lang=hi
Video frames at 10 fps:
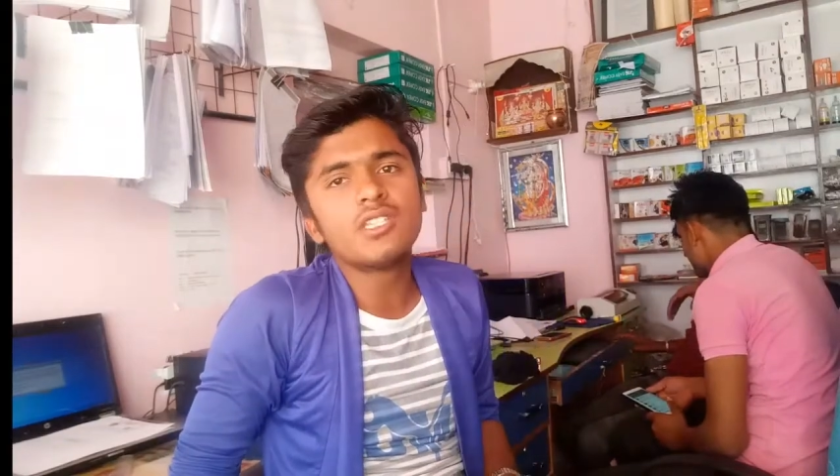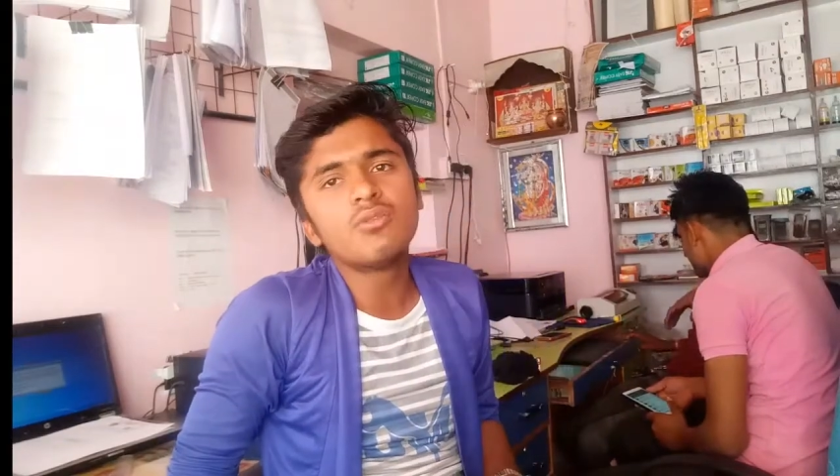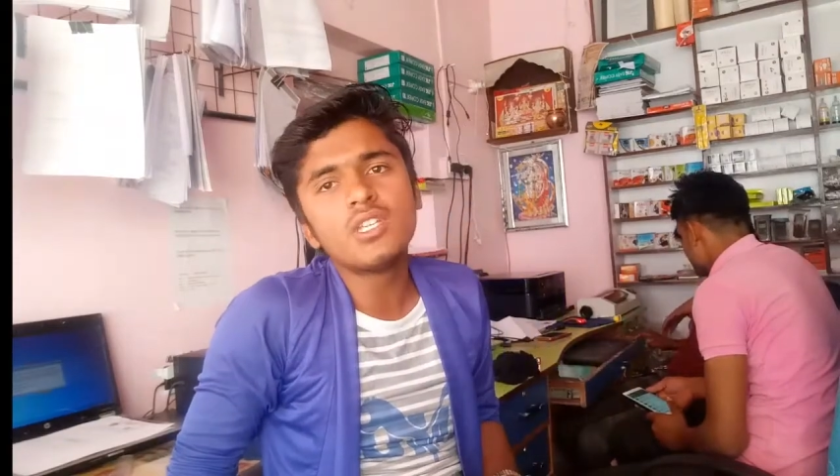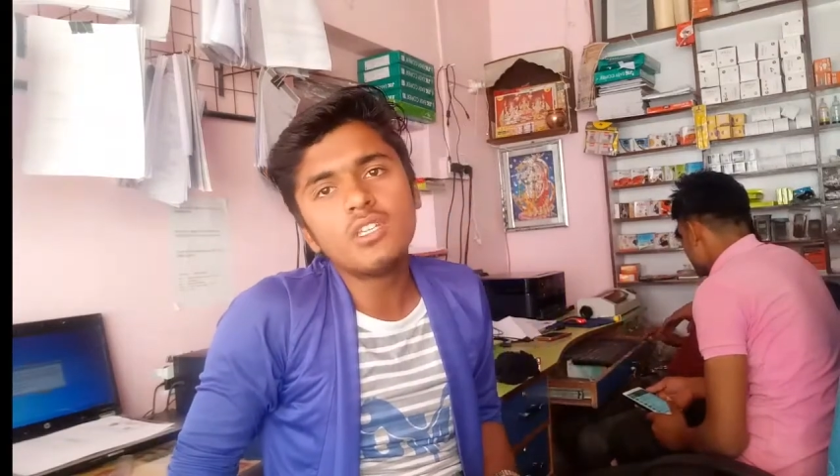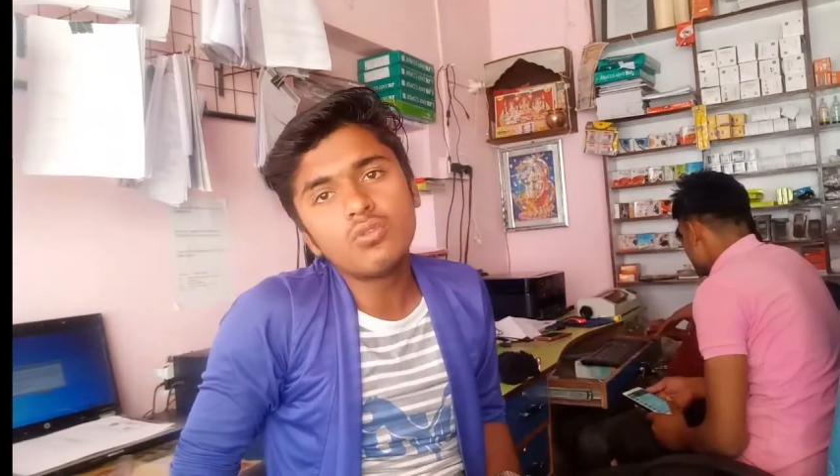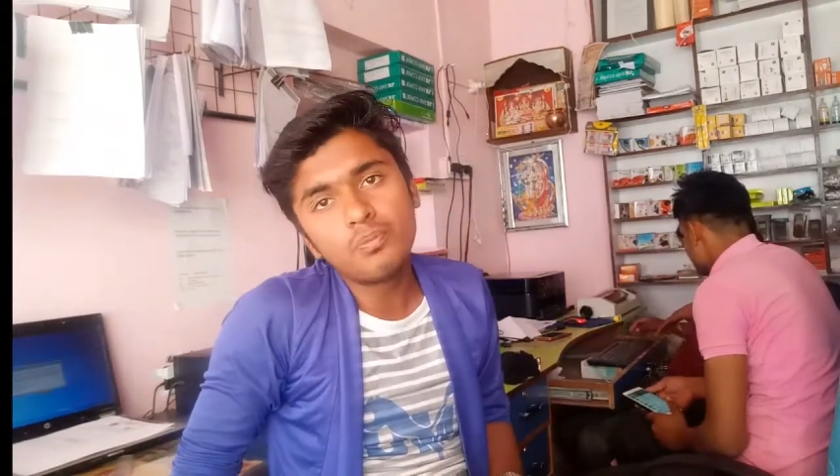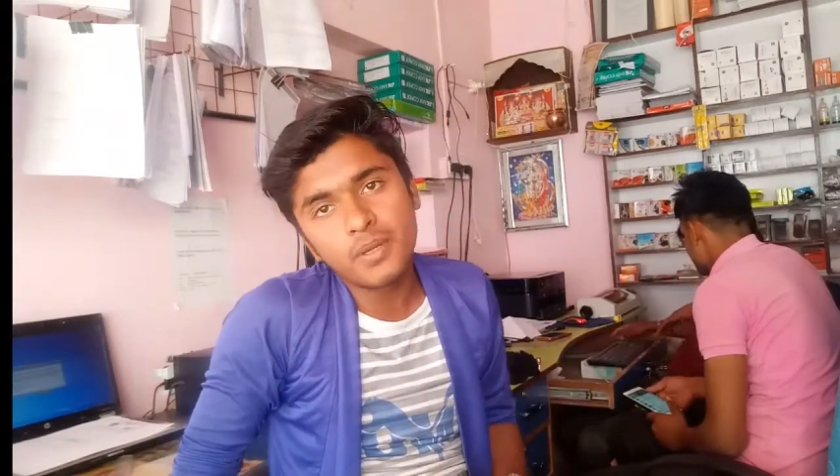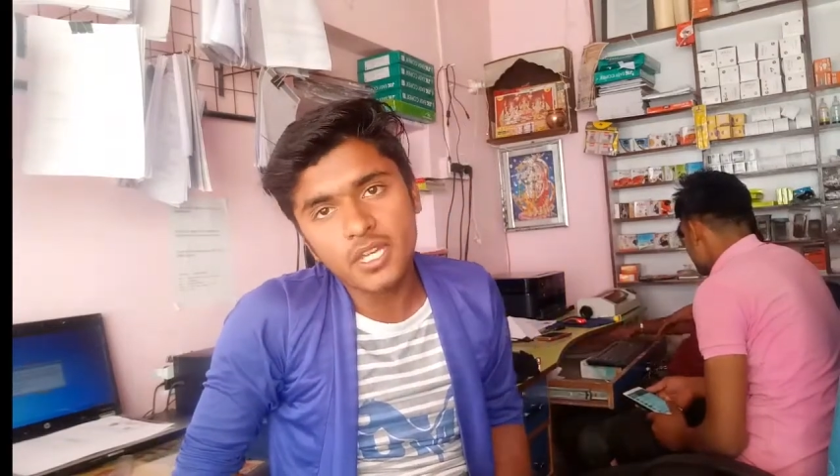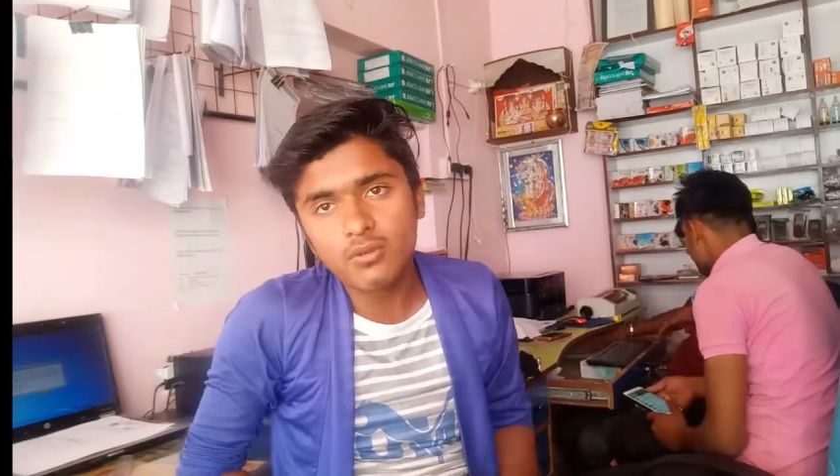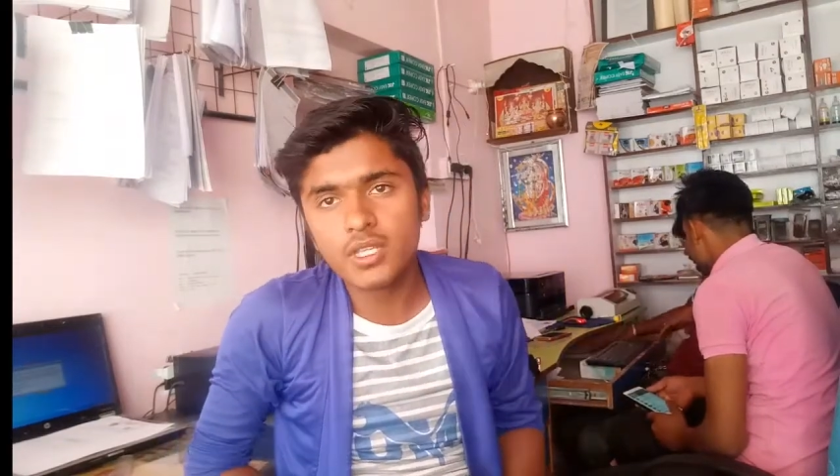देता हूँ कि ये जो
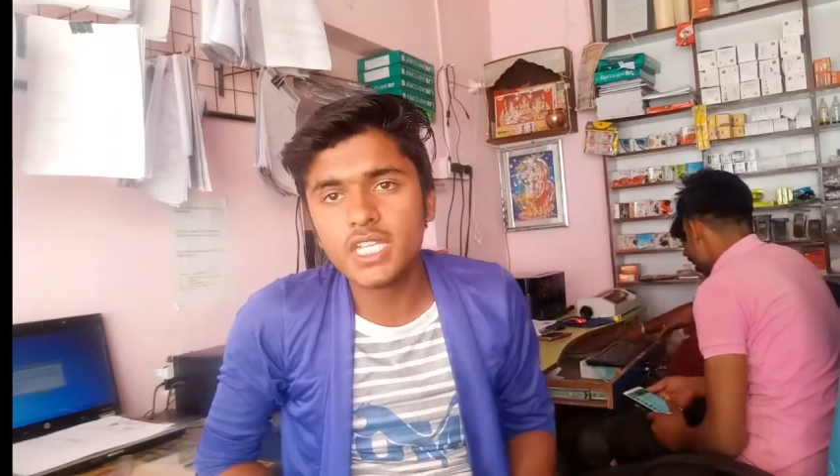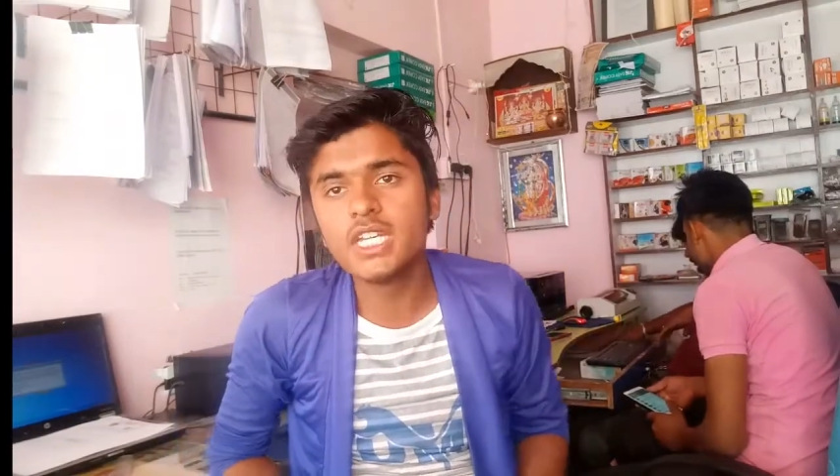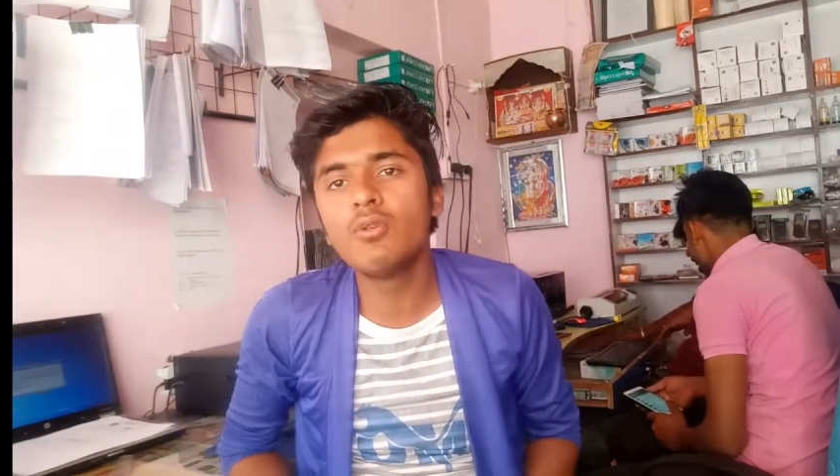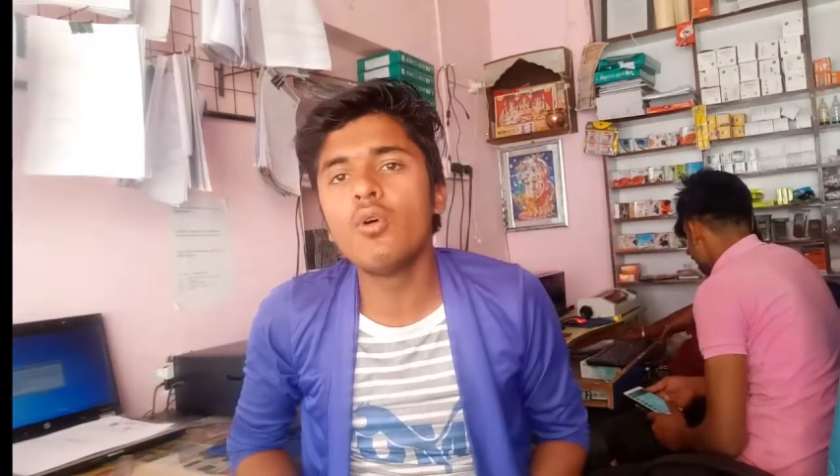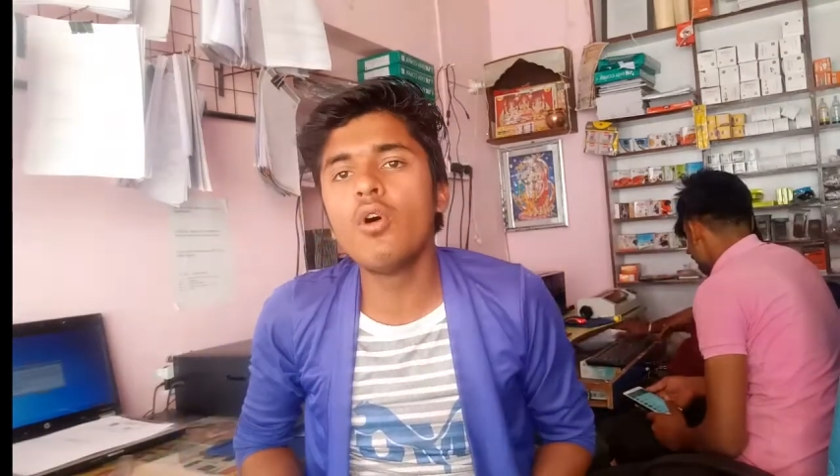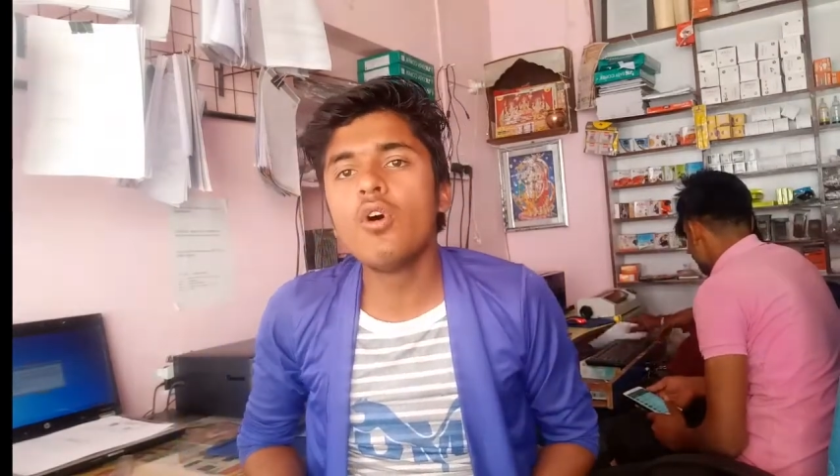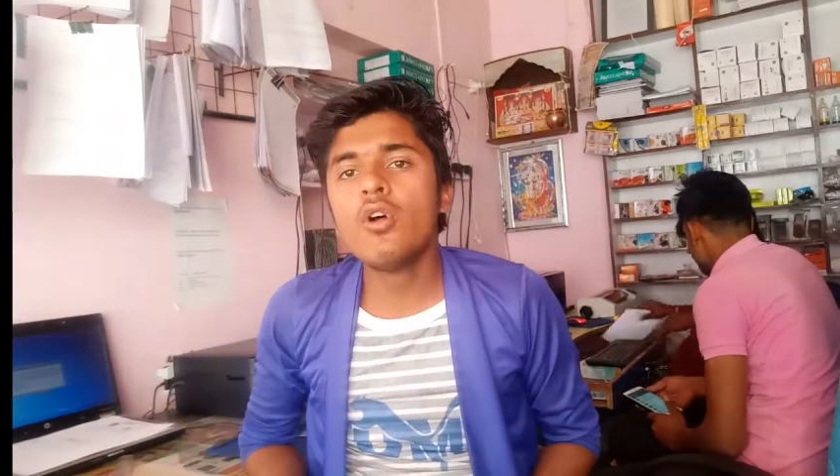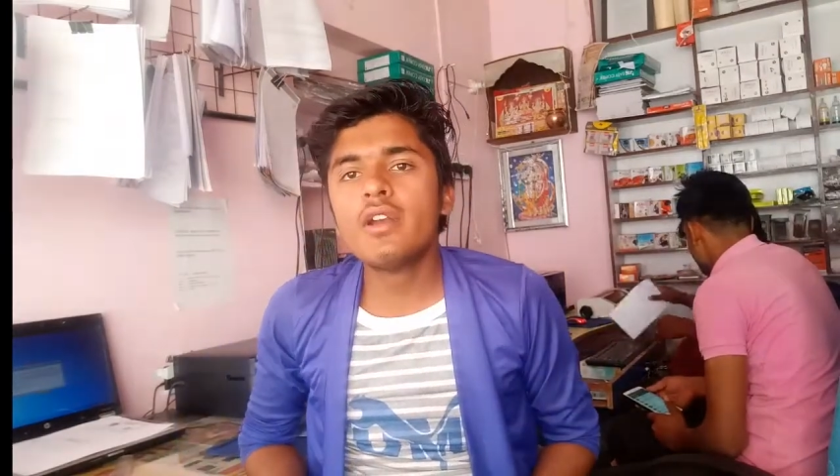बैन हुई है वो